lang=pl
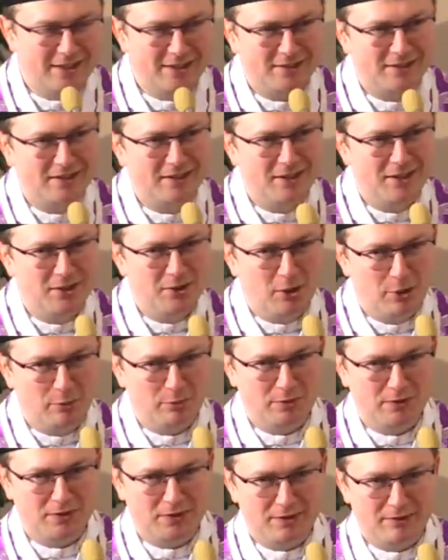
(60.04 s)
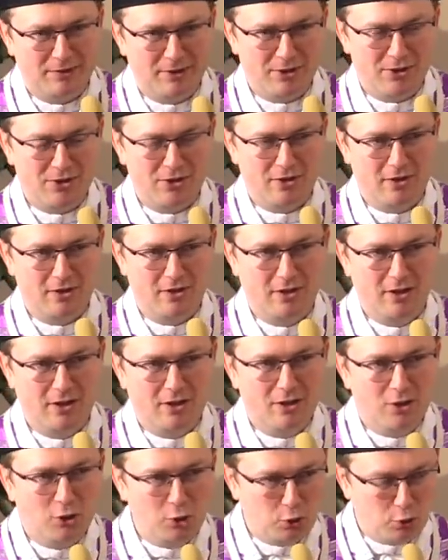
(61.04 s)
nas opisywać.
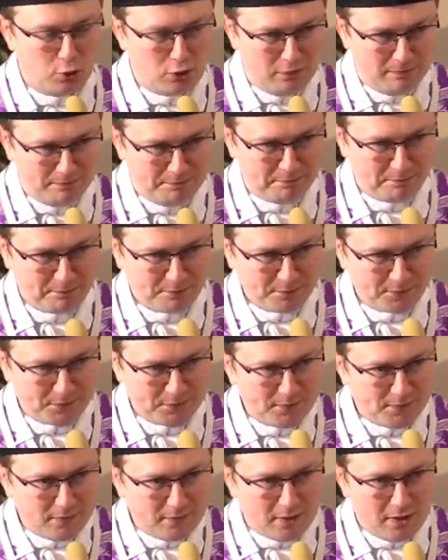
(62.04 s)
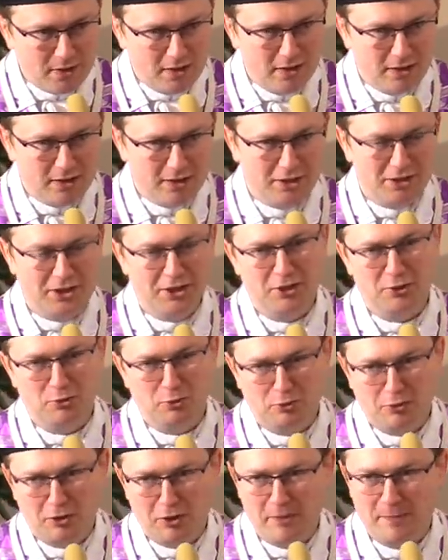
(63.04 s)
Otóż, gdy
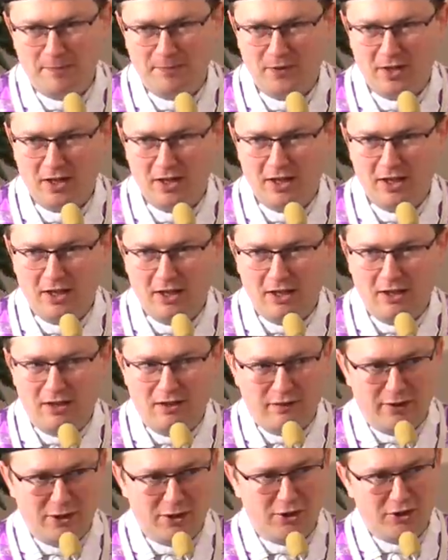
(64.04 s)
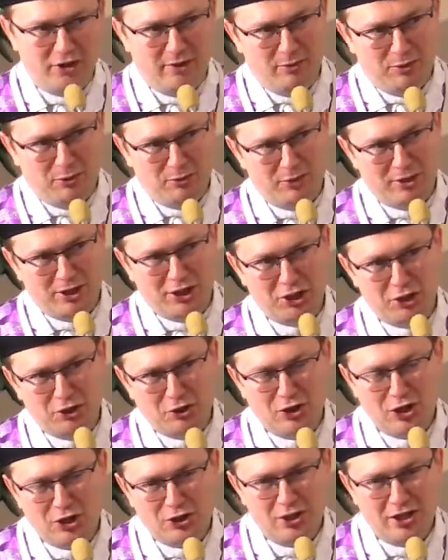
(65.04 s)
jutro wejdziemy tutaj
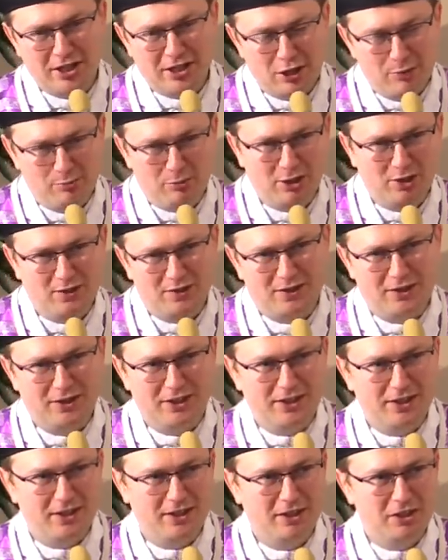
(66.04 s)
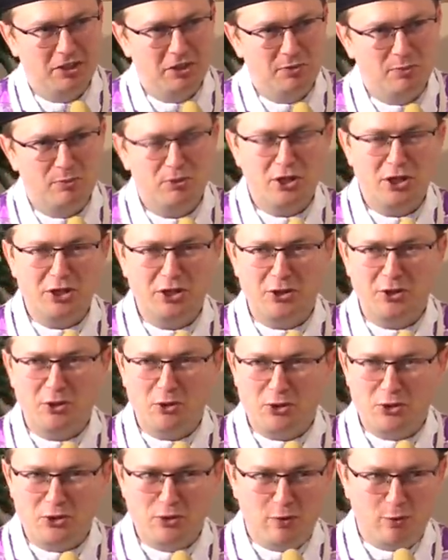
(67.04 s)
do naszej kaplicy przed
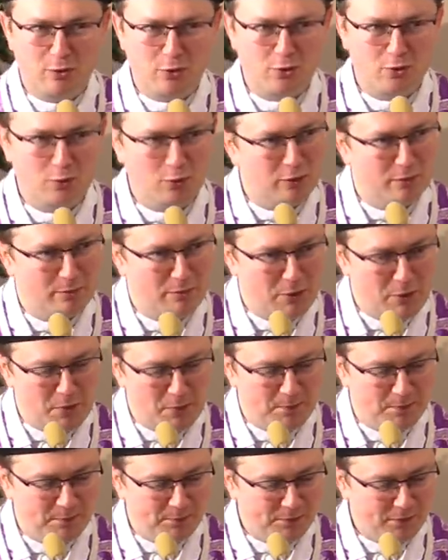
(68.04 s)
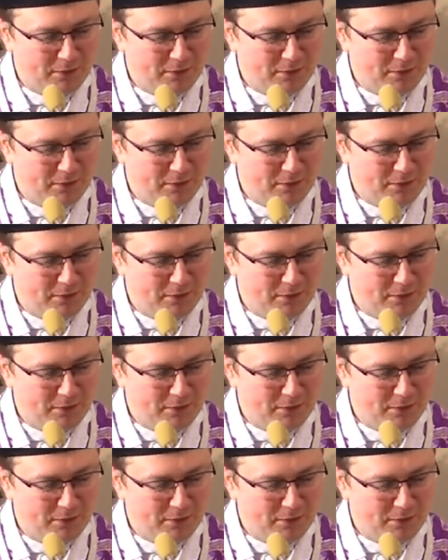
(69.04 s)
godziną siódmą,